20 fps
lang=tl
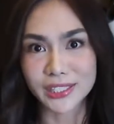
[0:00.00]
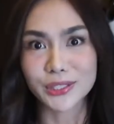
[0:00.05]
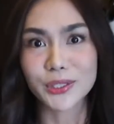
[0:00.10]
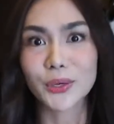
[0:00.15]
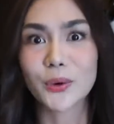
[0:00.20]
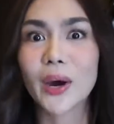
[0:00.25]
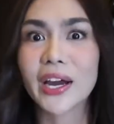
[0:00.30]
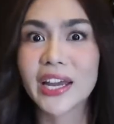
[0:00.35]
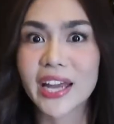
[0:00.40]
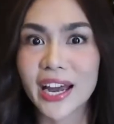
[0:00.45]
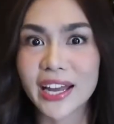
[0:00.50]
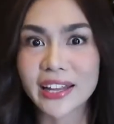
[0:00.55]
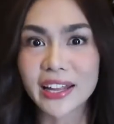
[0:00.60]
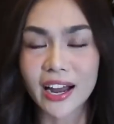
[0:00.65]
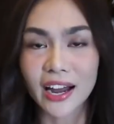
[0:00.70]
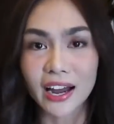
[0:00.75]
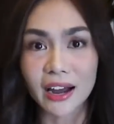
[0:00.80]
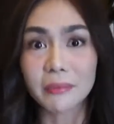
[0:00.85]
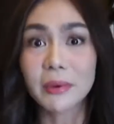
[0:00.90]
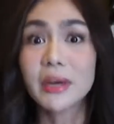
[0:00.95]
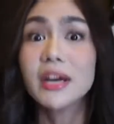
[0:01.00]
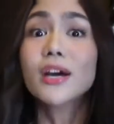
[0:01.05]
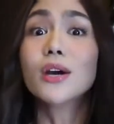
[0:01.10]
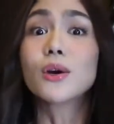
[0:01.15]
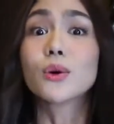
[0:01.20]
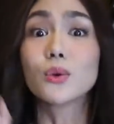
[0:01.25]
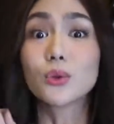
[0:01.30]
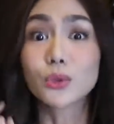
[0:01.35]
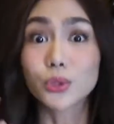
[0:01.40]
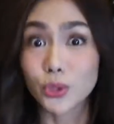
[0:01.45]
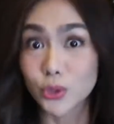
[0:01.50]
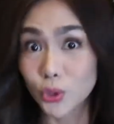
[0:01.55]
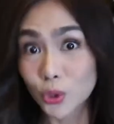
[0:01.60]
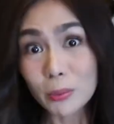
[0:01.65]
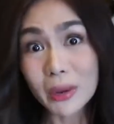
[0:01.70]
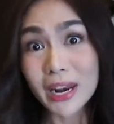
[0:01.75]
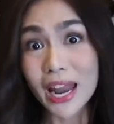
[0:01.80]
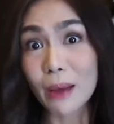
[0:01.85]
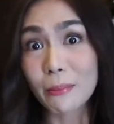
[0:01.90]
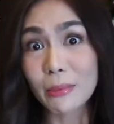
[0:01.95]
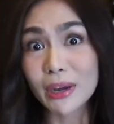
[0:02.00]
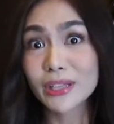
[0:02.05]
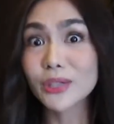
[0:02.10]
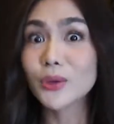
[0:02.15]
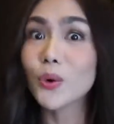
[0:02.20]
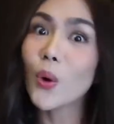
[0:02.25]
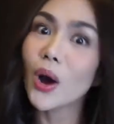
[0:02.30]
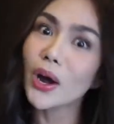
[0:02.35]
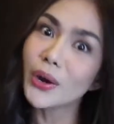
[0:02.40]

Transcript: So, ayan, um, kung gusto nyo malaman kung